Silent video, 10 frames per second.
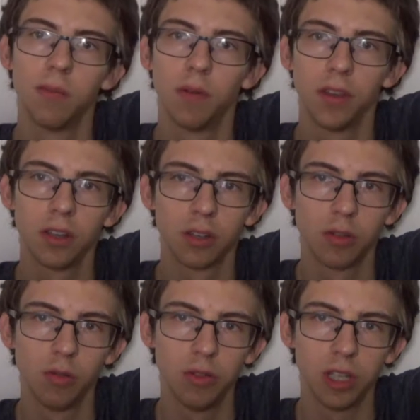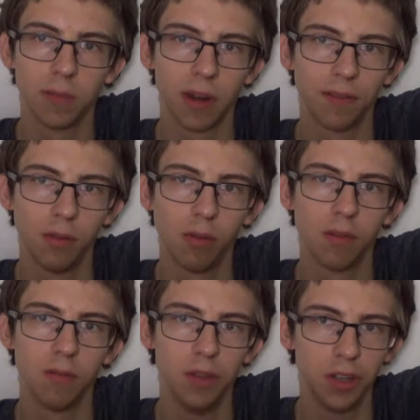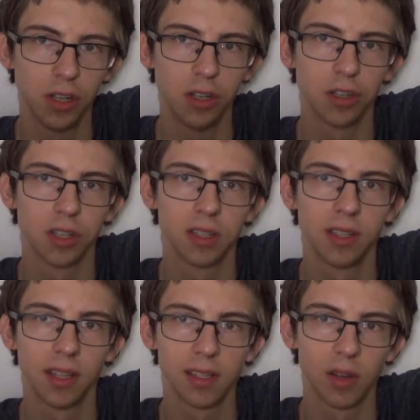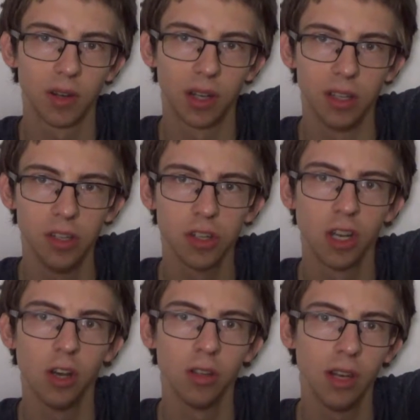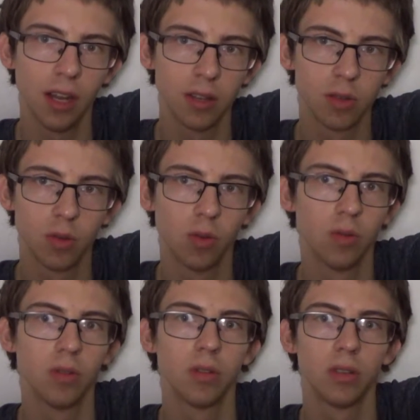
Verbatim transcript: bo większość ludzi nieprawidłowo myśli, że synteza organiczna od razu